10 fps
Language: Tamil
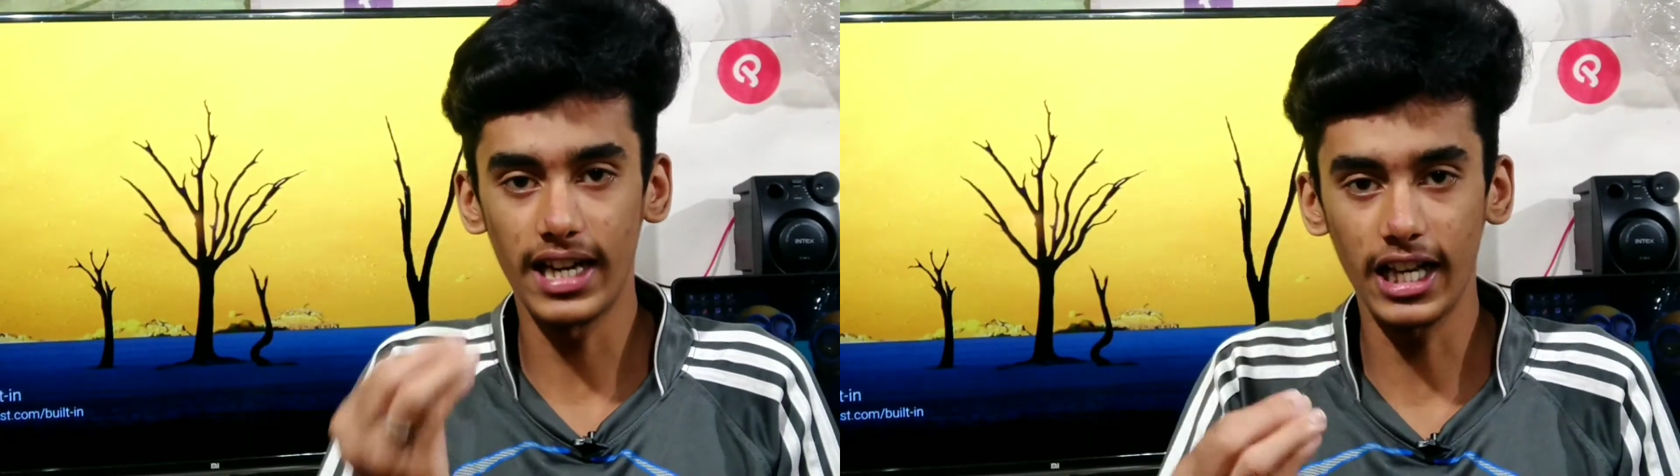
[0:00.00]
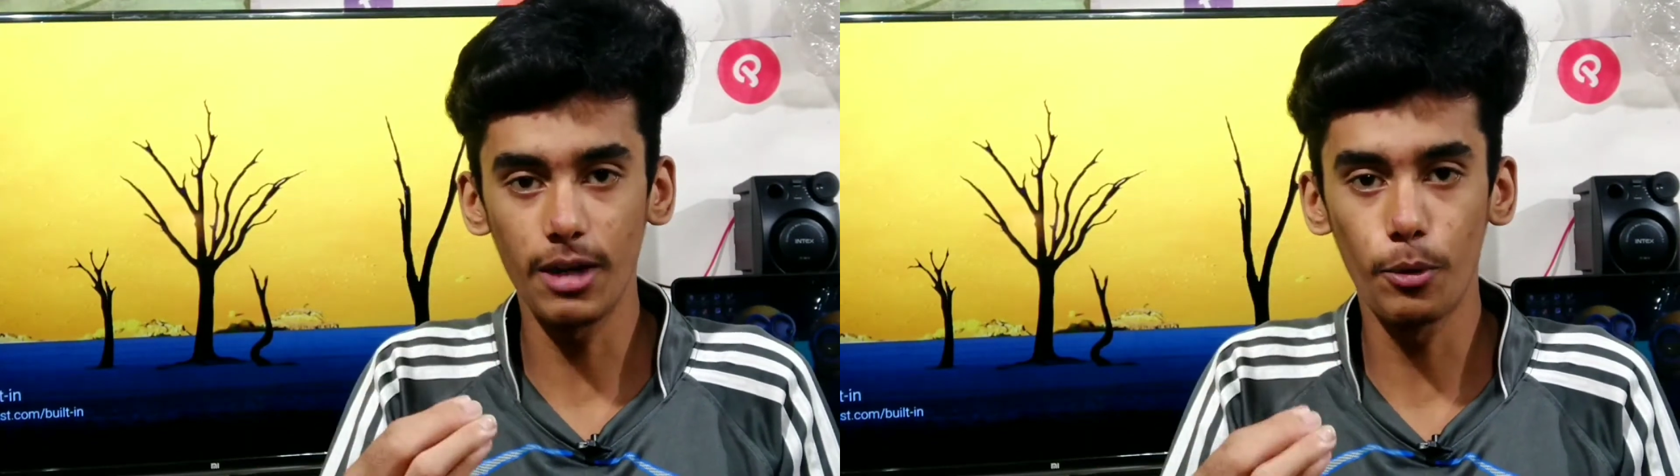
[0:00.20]

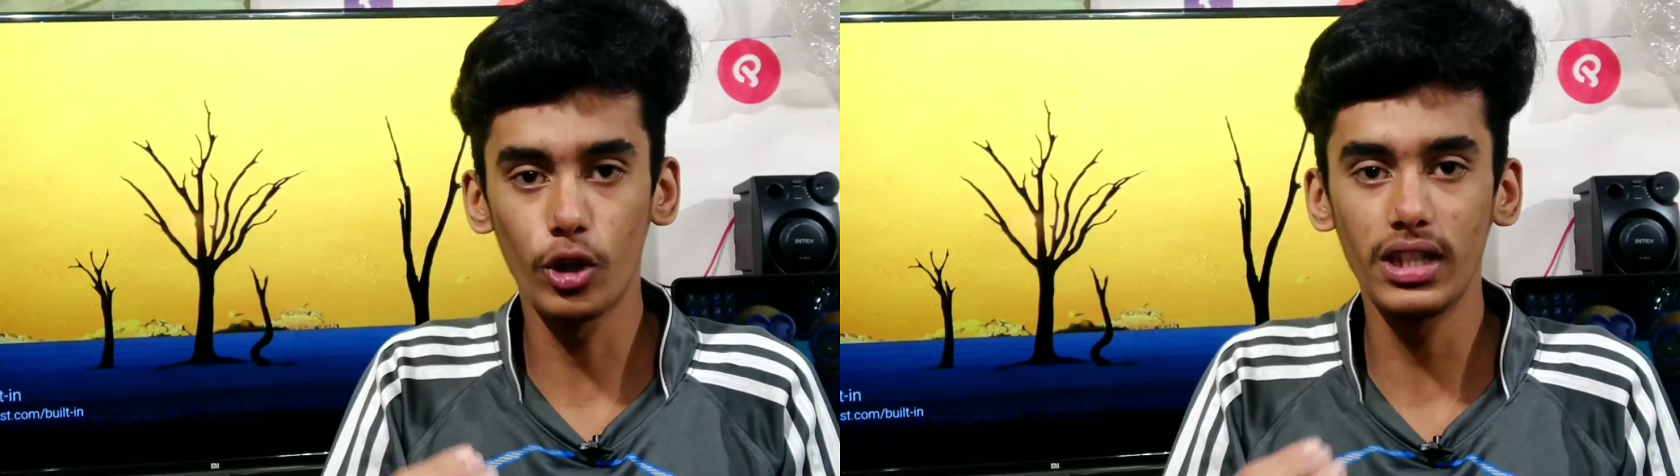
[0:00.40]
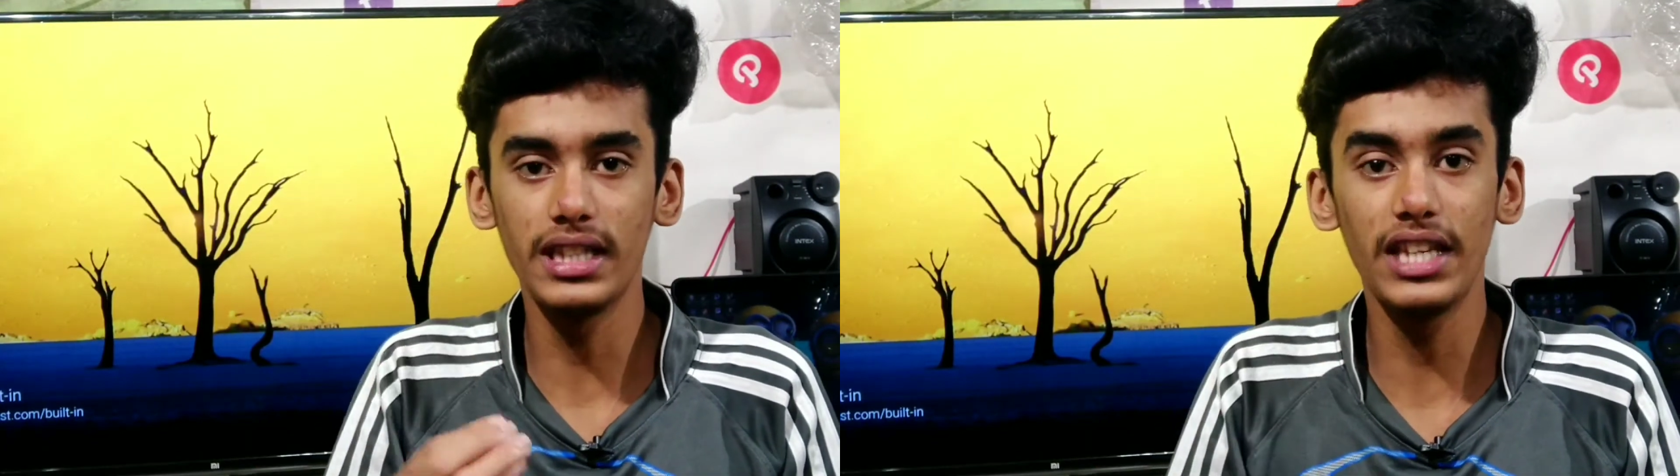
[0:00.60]
நடக்க
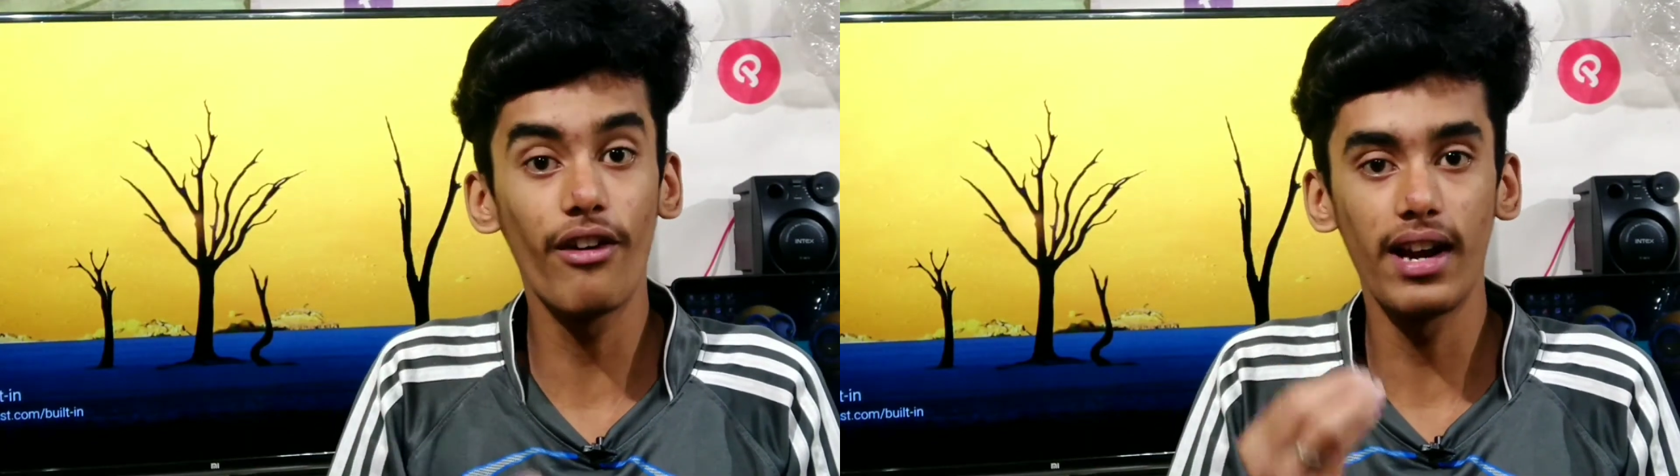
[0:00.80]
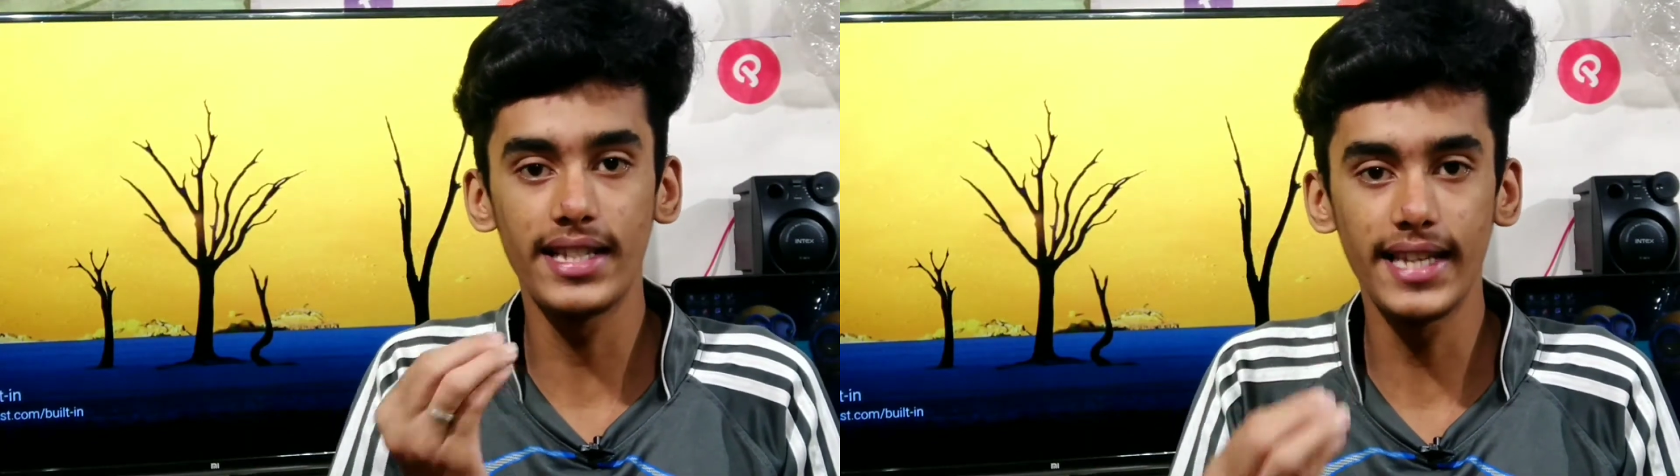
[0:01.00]
போகுது
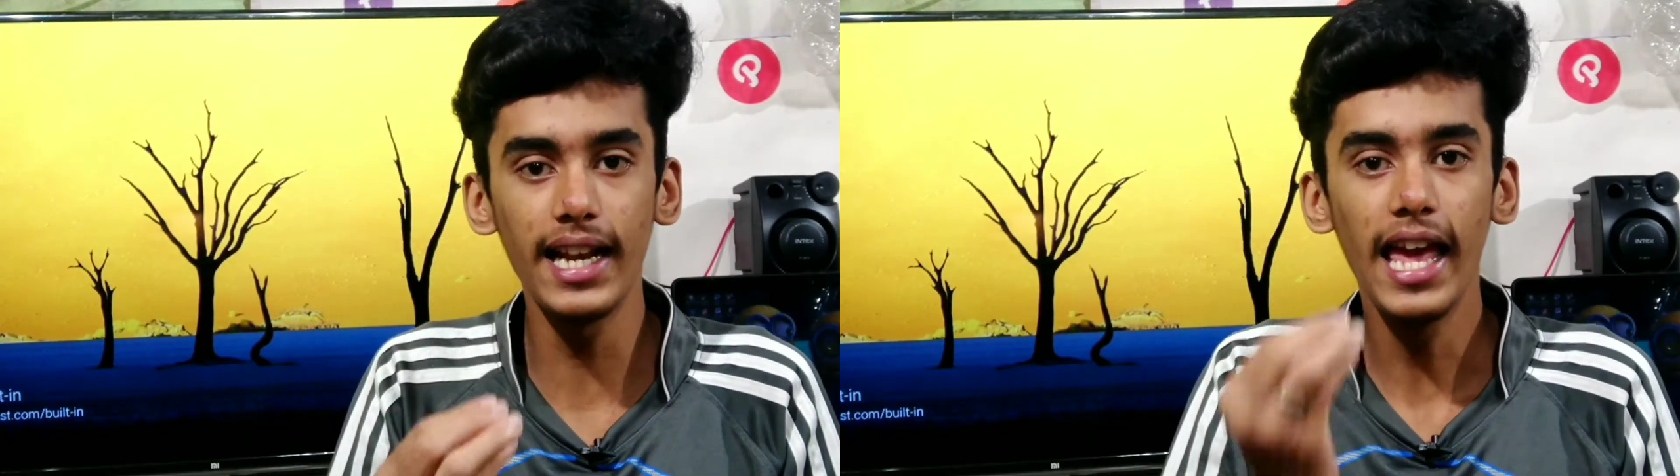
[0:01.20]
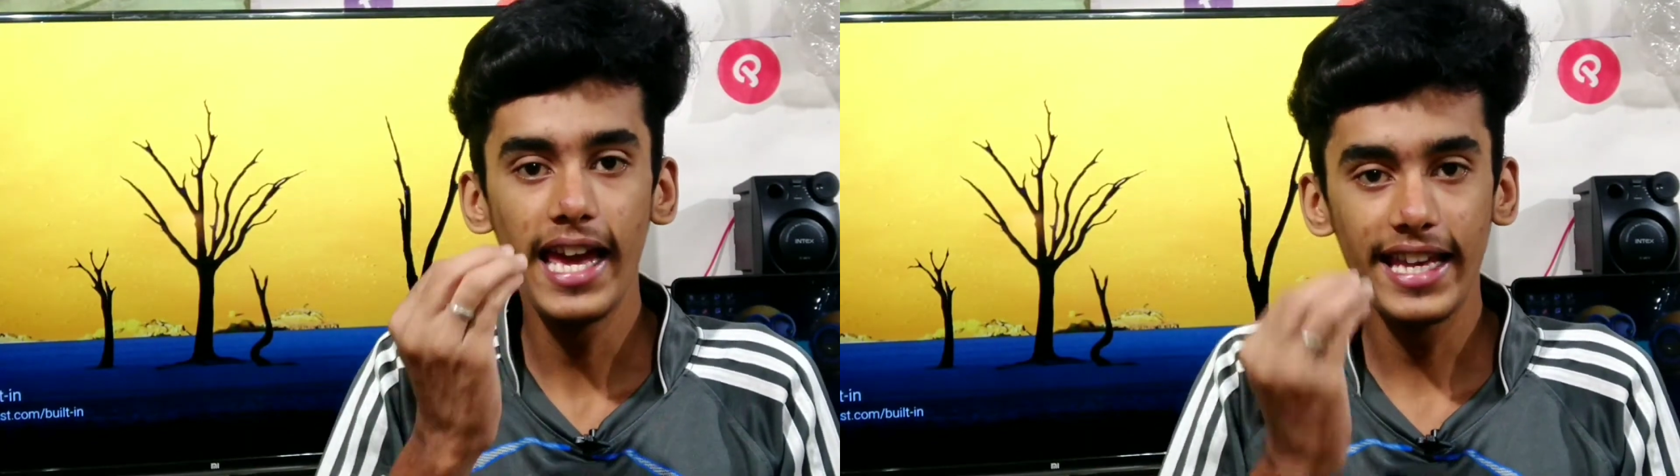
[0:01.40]
தீபாவளி சேல்